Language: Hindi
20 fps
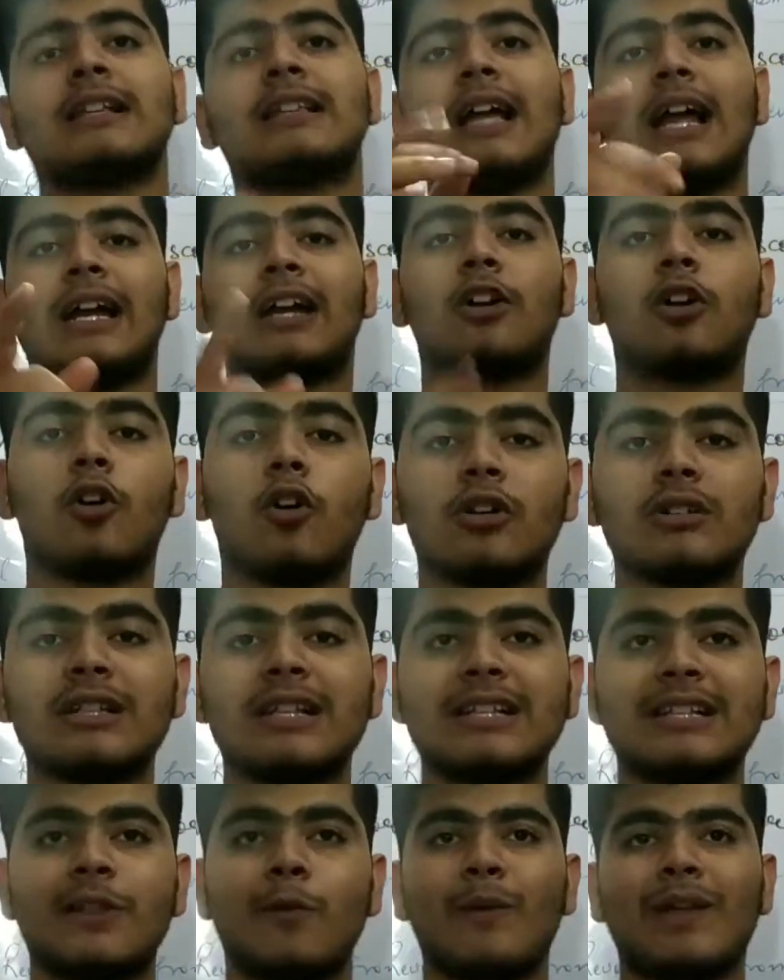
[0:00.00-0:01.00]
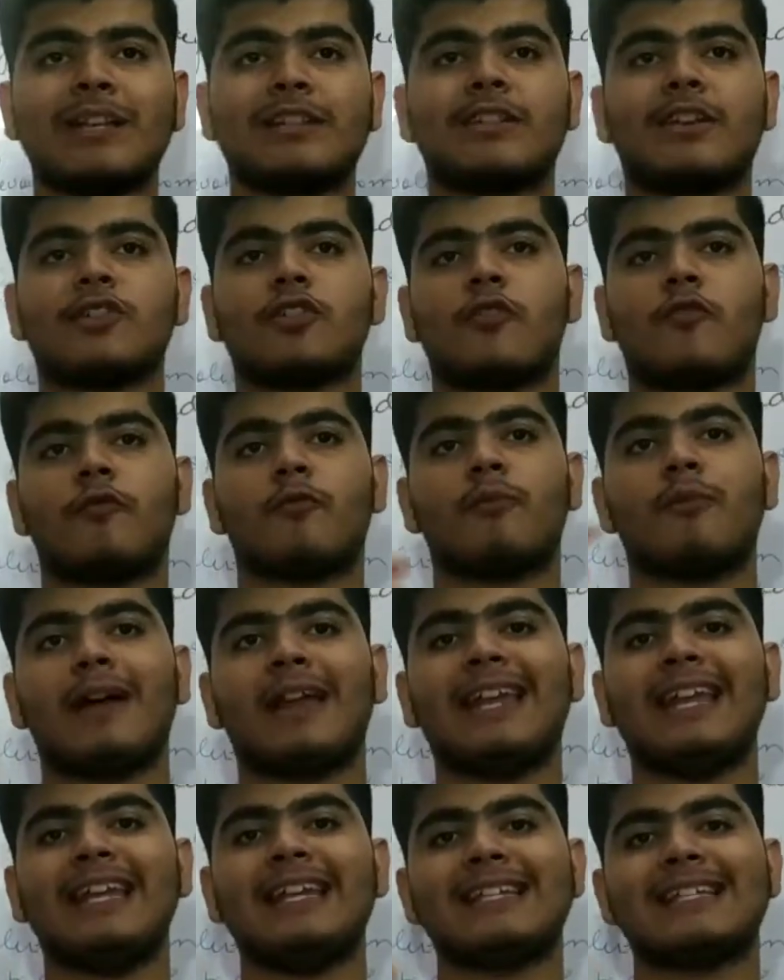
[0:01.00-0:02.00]
that causes the wastage of
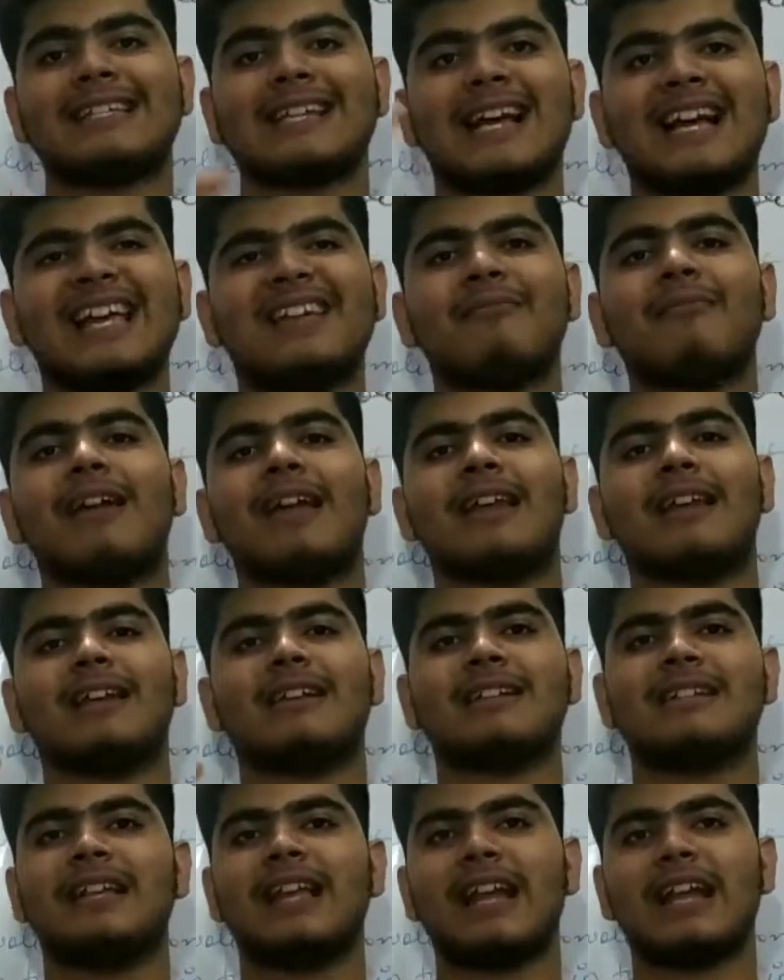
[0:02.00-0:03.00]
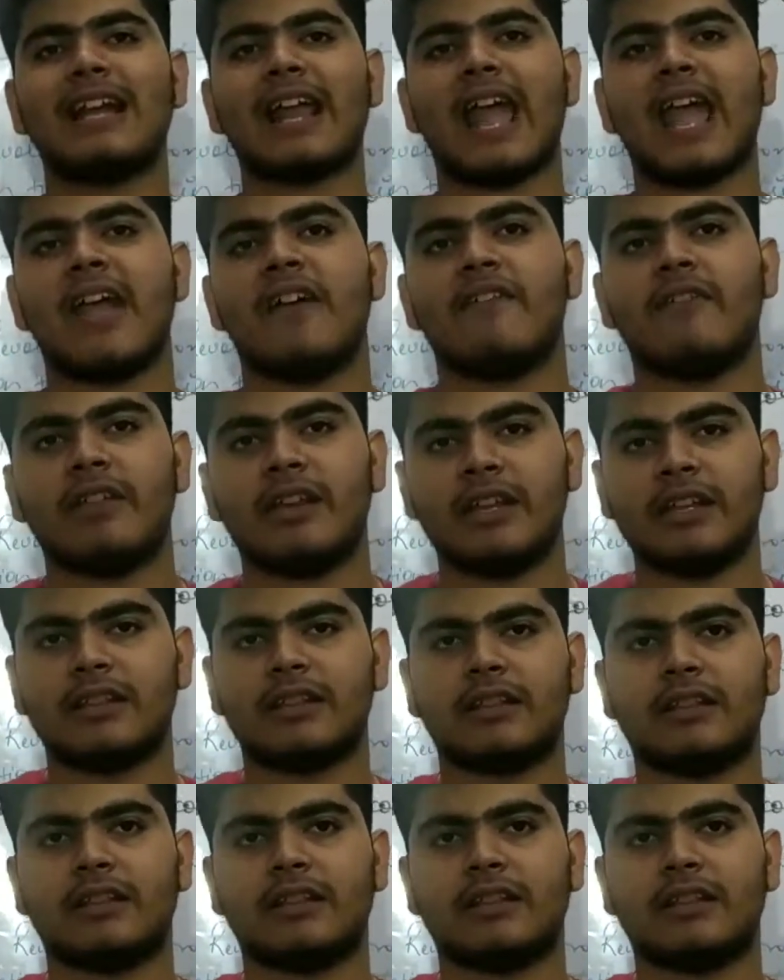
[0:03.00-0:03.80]
money time energy and every